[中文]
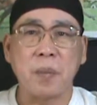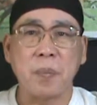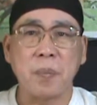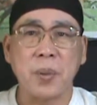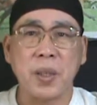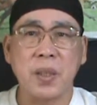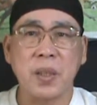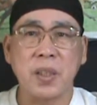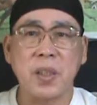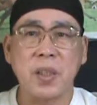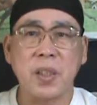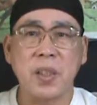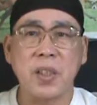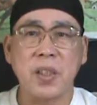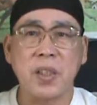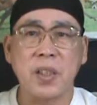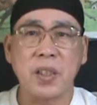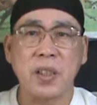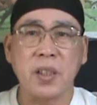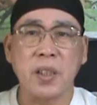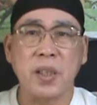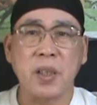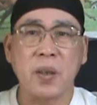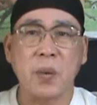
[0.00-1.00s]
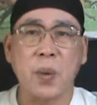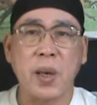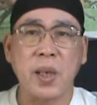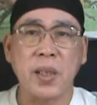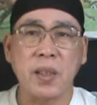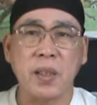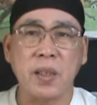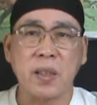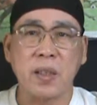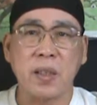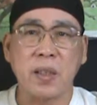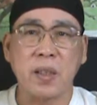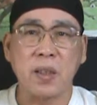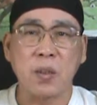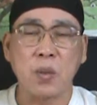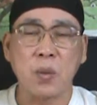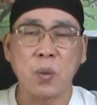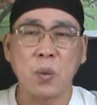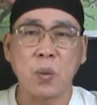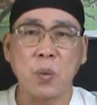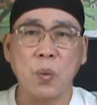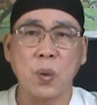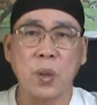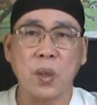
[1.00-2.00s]
被那些新的玩意儿哈
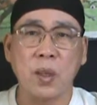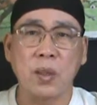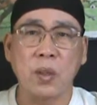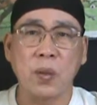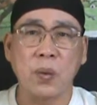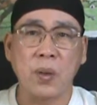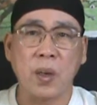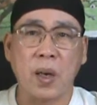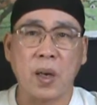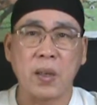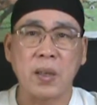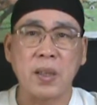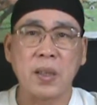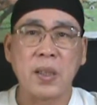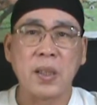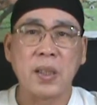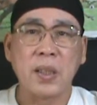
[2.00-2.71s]
冲昏了头脑。